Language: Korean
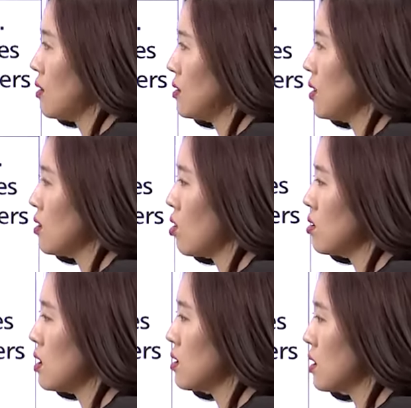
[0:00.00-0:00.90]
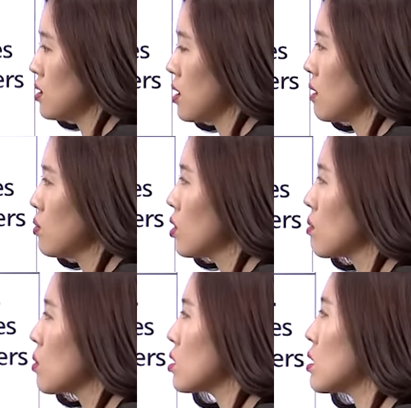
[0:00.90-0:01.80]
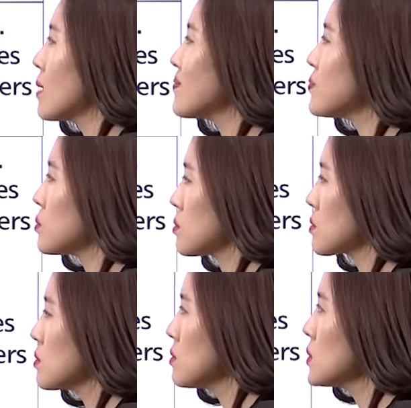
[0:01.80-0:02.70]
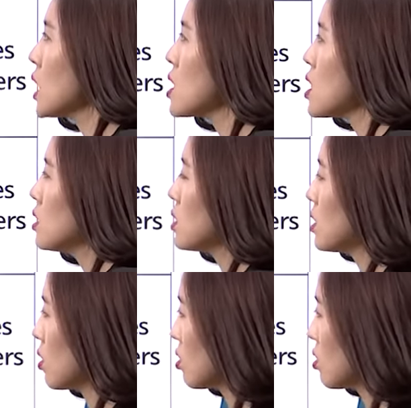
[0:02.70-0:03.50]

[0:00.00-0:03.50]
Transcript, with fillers: 제니 커틀랜드가 진행한 프로그램 뭐였더라? 제니